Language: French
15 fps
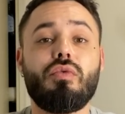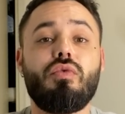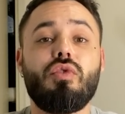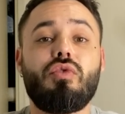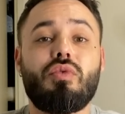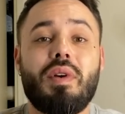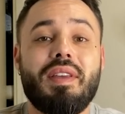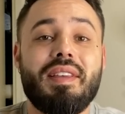que vous
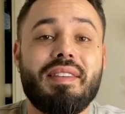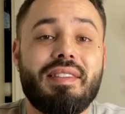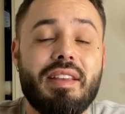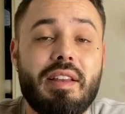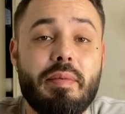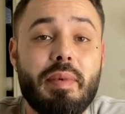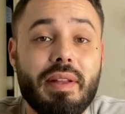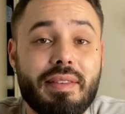soyez
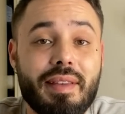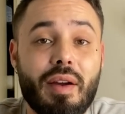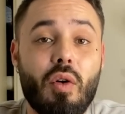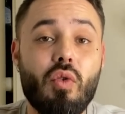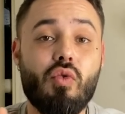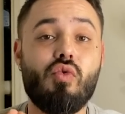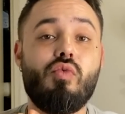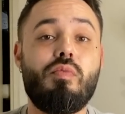célibataire, en
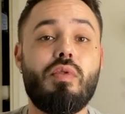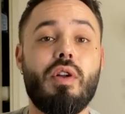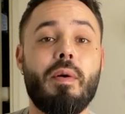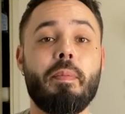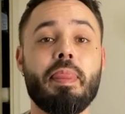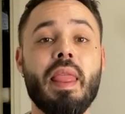couple.